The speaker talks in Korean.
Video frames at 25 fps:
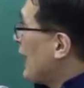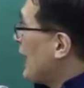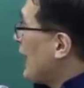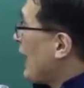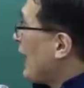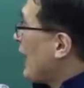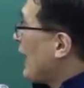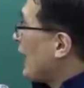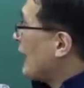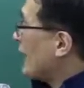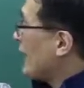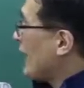
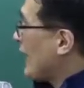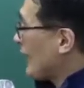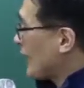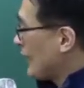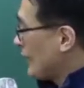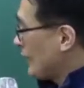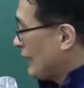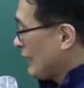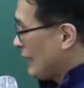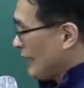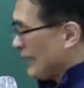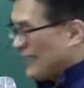
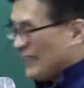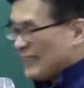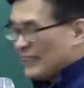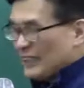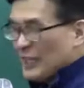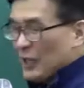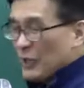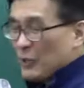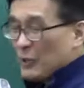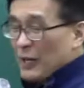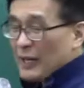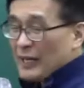하향
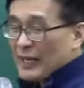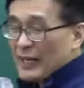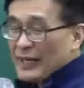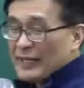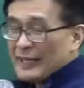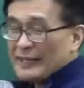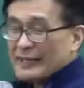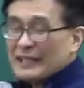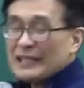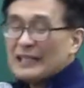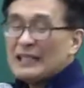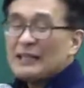여가가
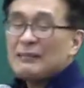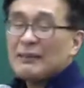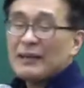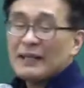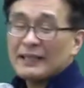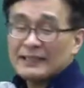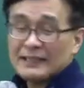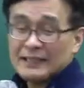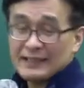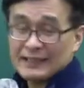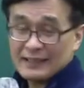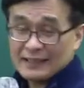
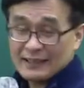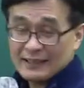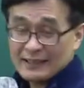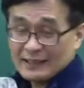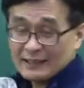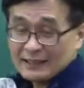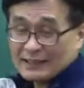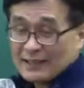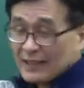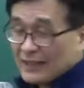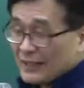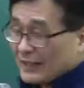일반적인
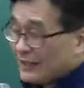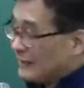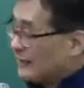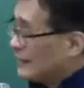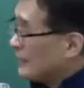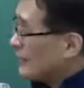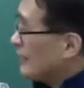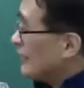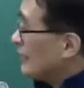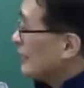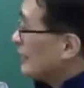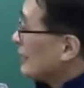현상이에요.
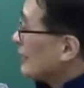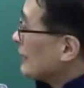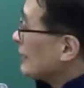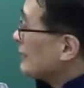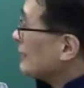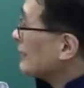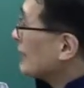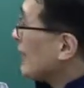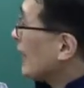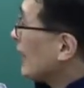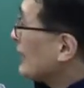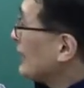
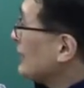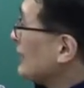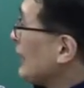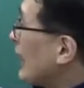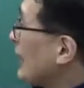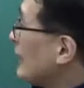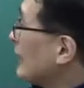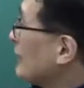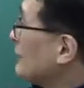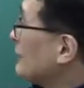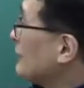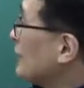그럼
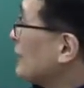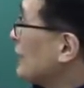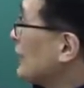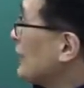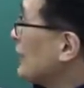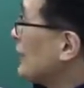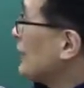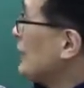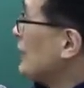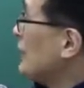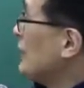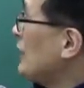상향은 뭐죠?
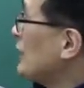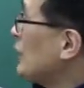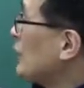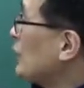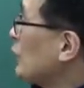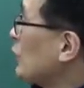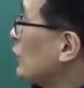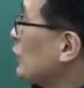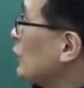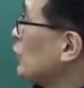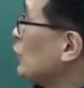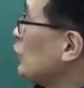
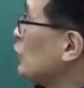일정